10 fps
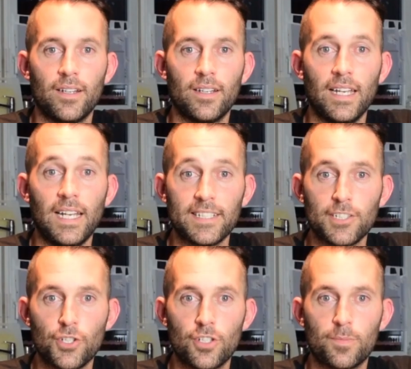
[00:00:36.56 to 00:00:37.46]

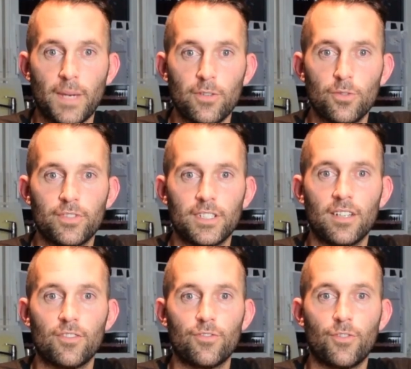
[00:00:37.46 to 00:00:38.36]
Elektrische Spannung wird
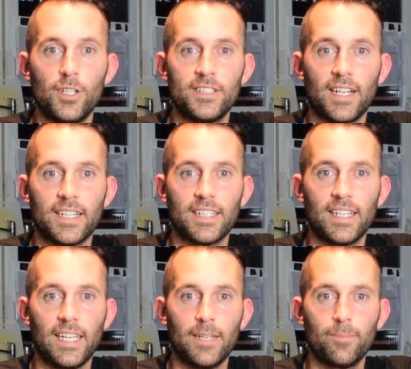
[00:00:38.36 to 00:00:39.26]
in Volt
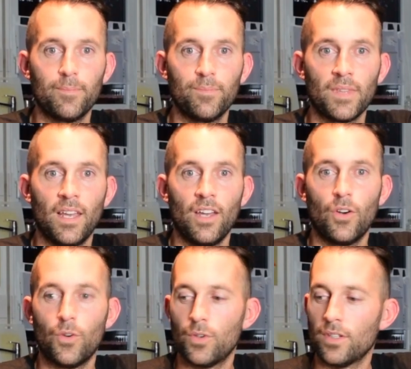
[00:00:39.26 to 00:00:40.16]
angegeben
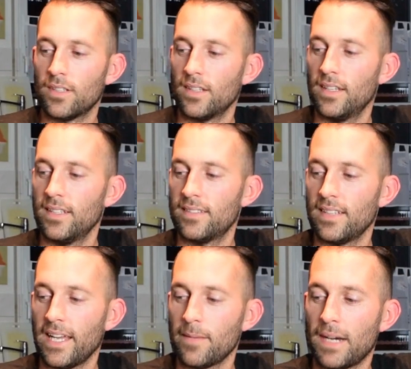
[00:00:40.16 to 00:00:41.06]
und ist
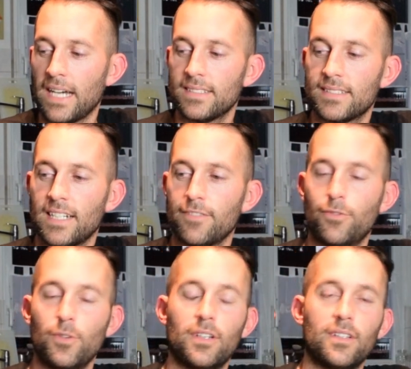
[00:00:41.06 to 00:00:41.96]
ein Maß
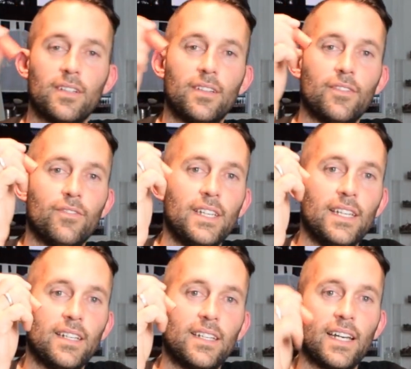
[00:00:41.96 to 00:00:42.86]
dafür,
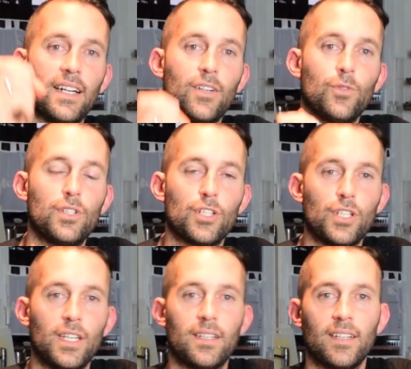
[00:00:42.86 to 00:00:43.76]
wie der
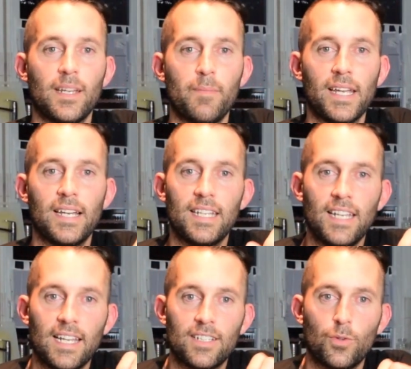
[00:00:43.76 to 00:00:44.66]
Unterschied der Menge an
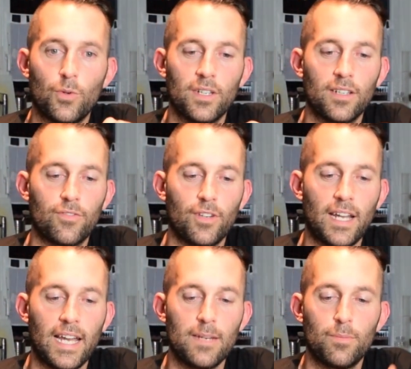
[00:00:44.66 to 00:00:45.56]
Elektronen von
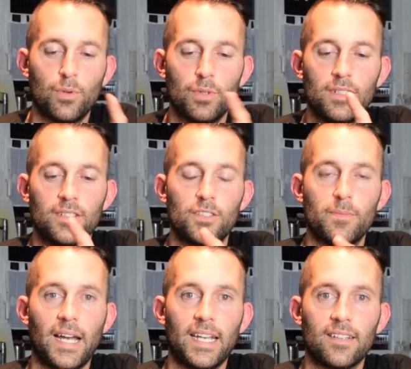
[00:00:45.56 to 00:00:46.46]
einem Pol
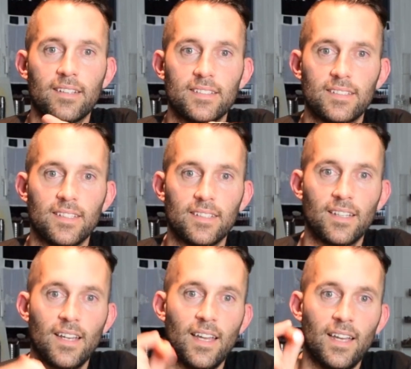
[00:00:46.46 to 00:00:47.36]
zum anderen sind.
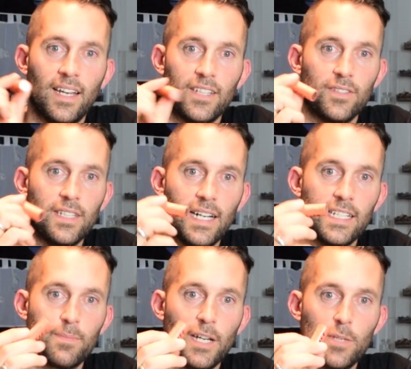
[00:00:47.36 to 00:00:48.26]
Also hier
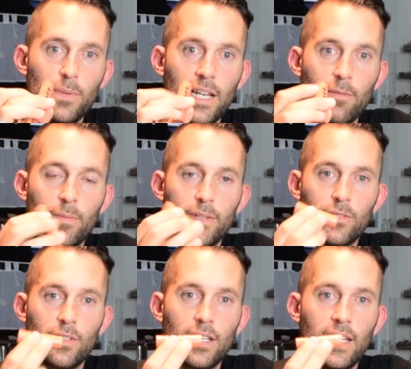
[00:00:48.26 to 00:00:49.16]
als Beispiel habe ich mal so
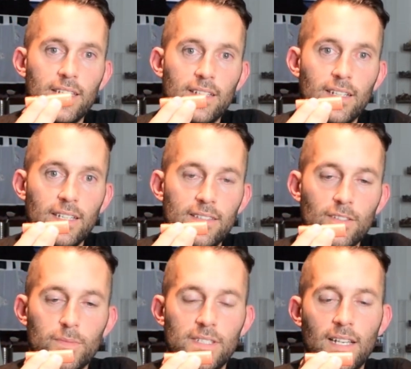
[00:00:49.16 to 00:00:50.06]
eine kleine
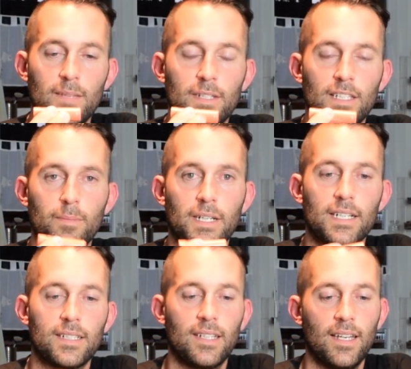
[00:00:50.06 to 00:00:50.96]
Lithiumzelle
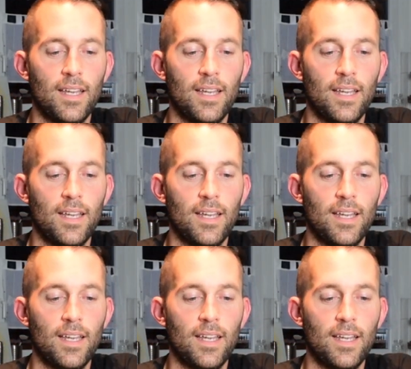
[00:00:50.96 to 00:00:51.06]
mitgebracht.